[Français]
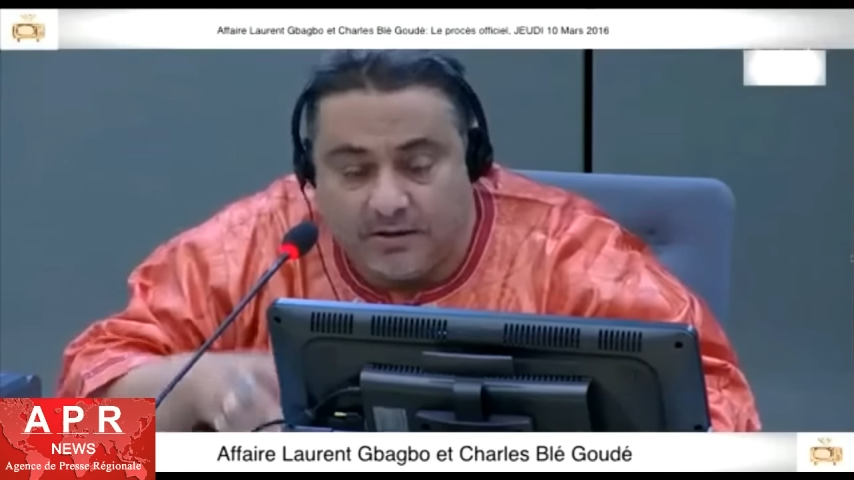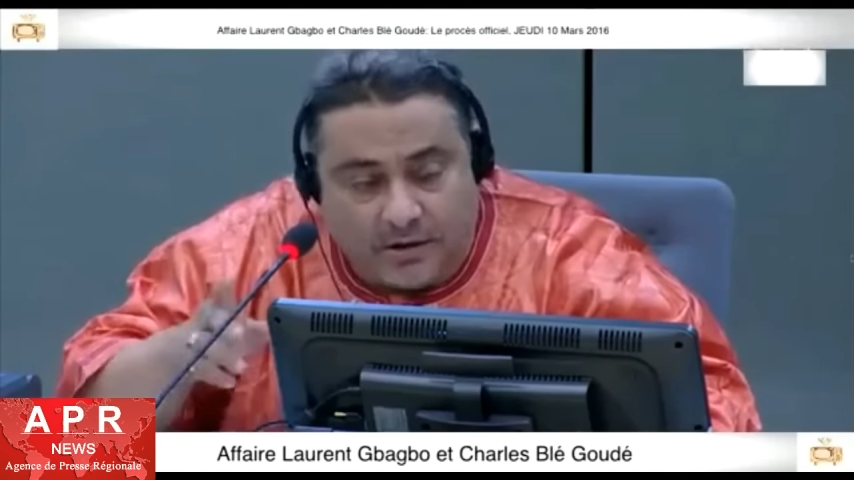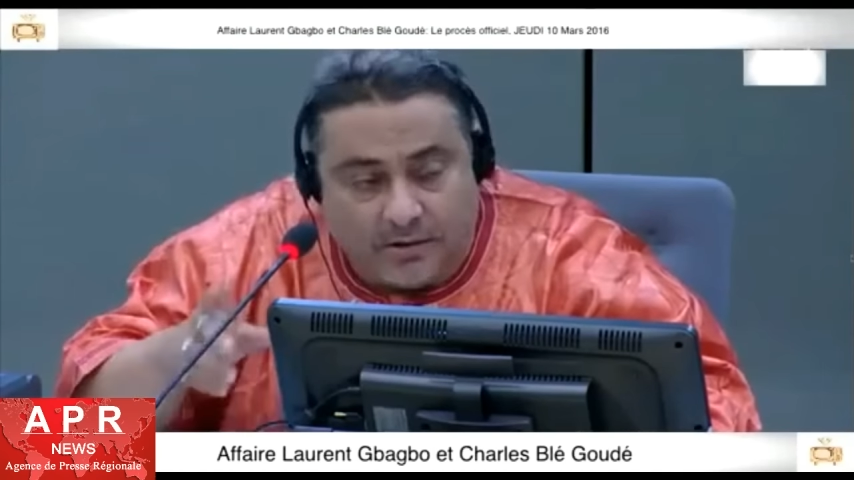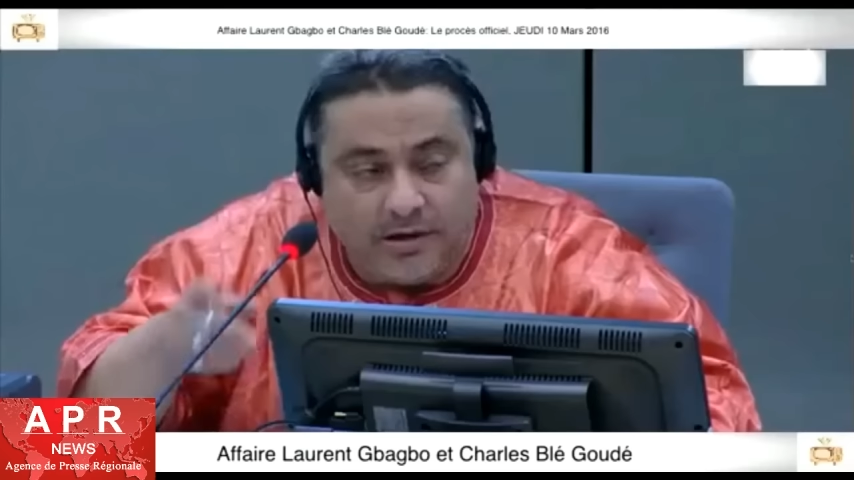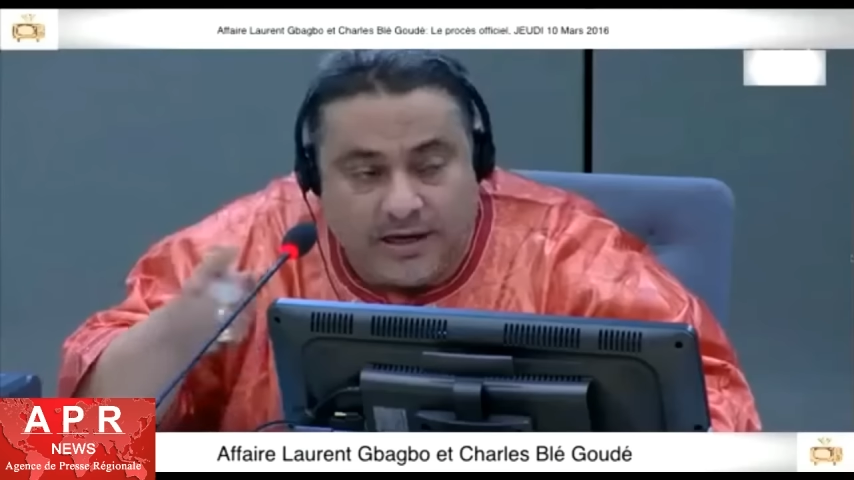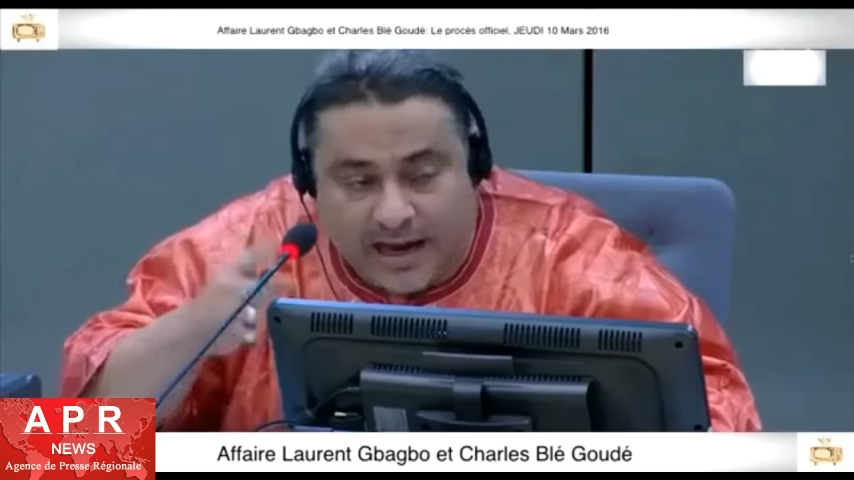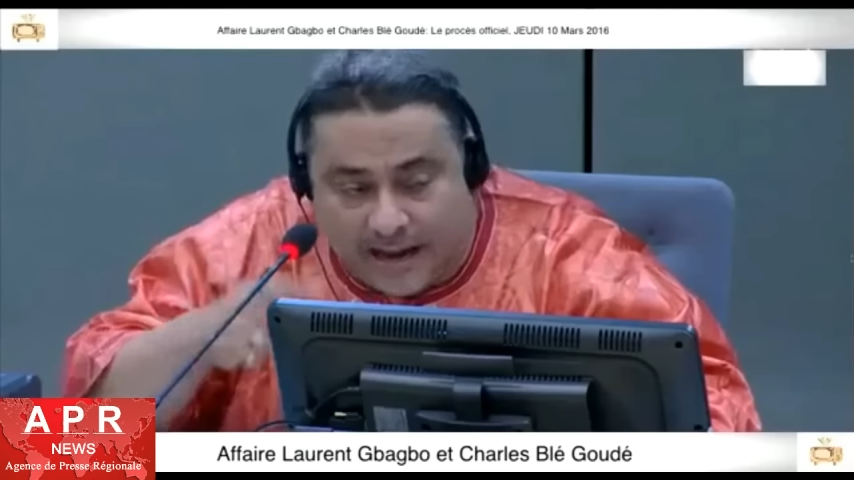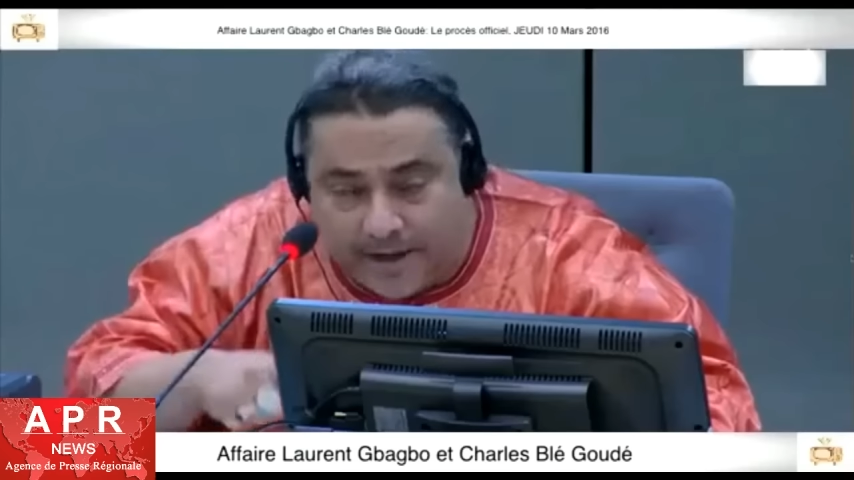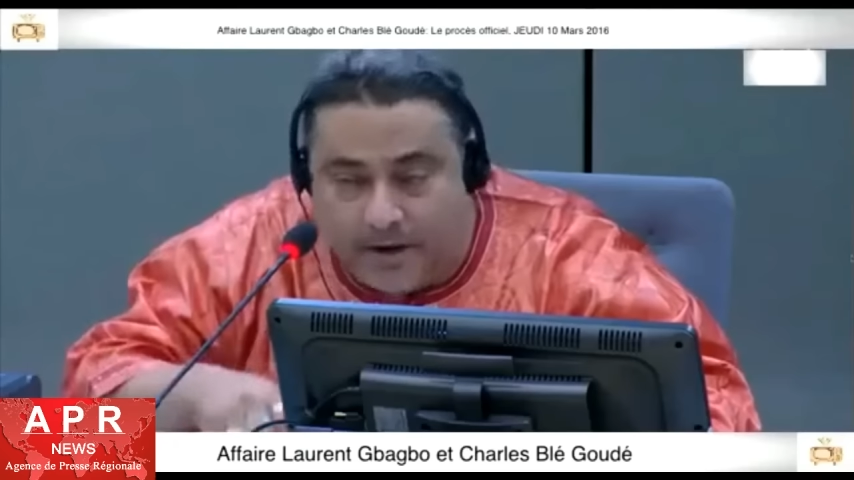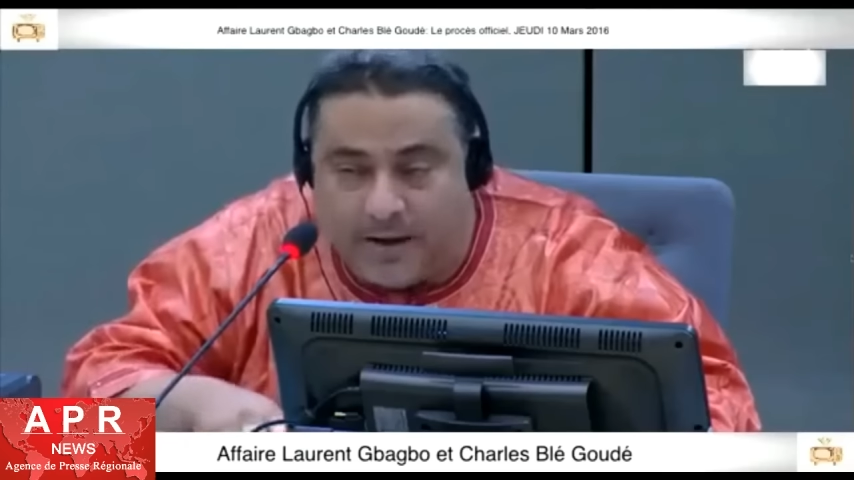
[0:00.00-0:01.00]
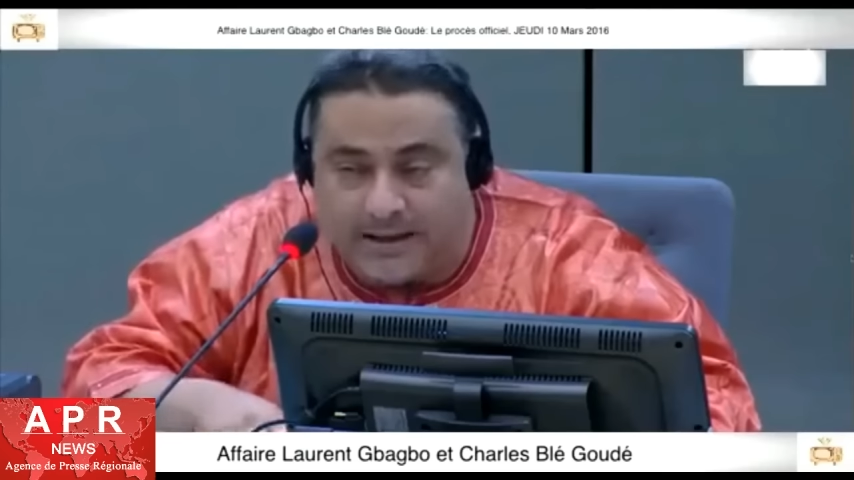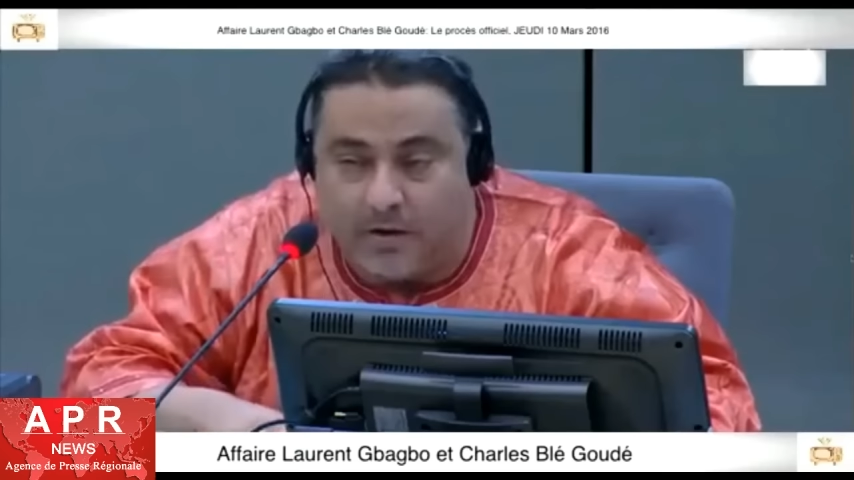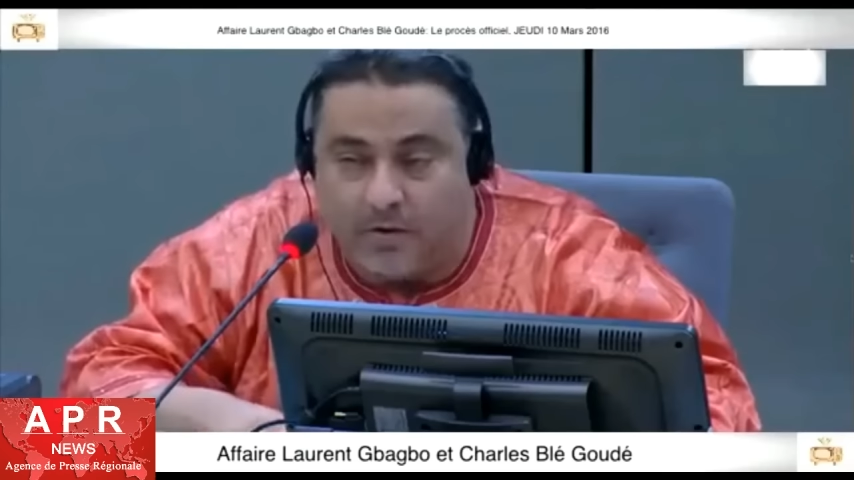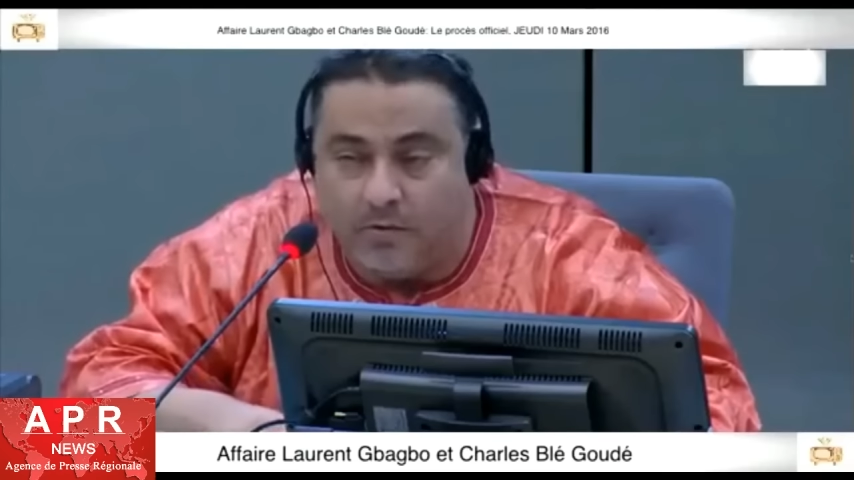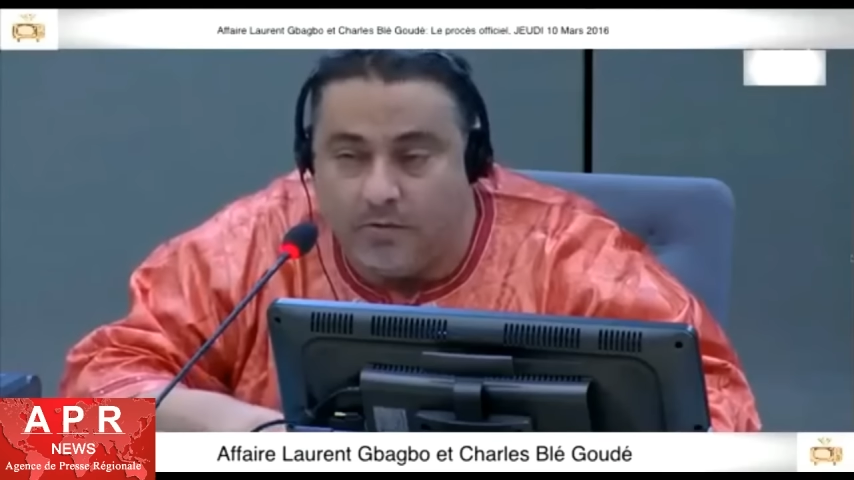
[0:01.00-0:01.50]
Donc, il a appelé
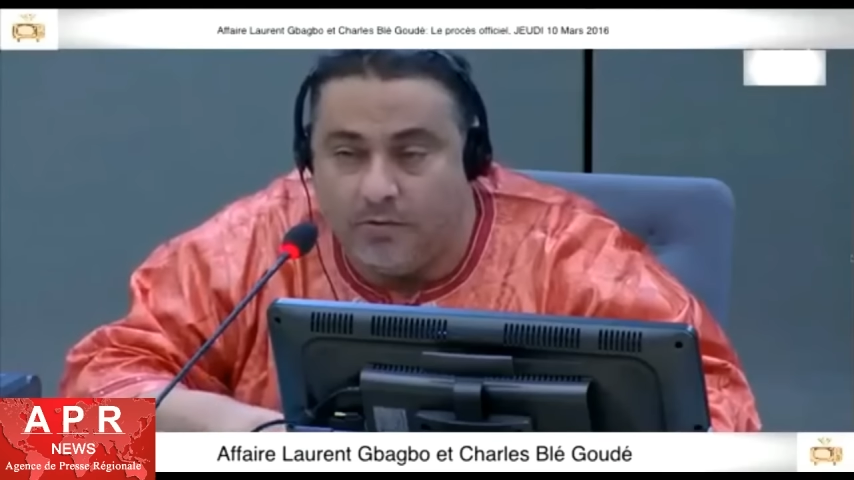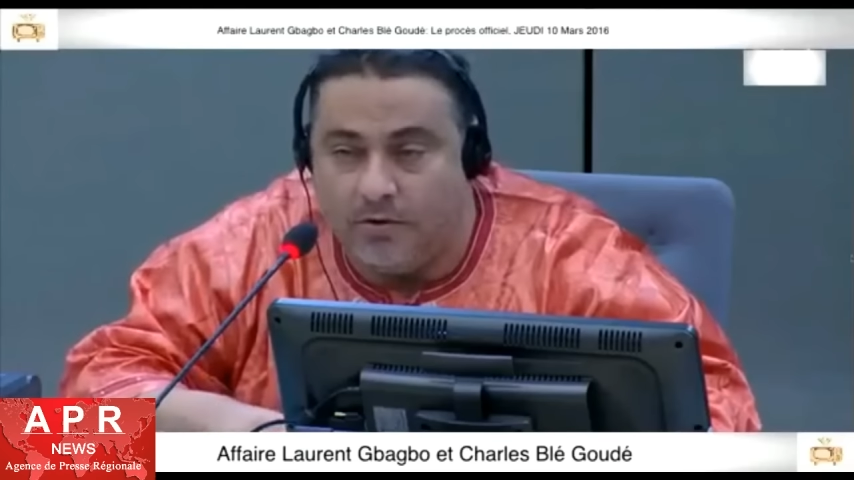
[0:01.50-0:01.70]
Watao.